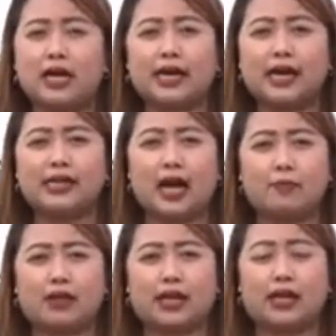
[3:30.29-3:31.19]
Kaya
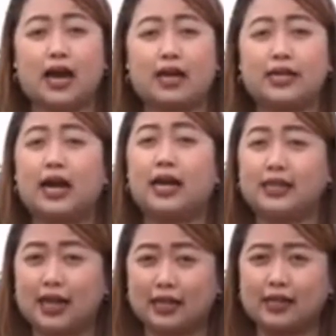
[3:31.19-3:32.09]
dapat ay uh,
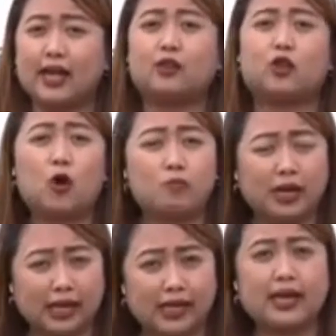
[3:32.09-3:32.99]
nakahanda rin at
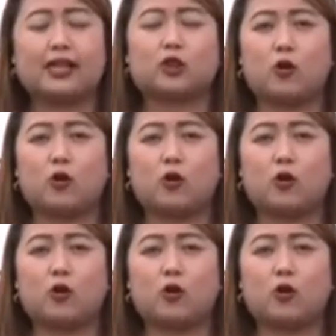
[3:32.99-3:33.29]
doble ingat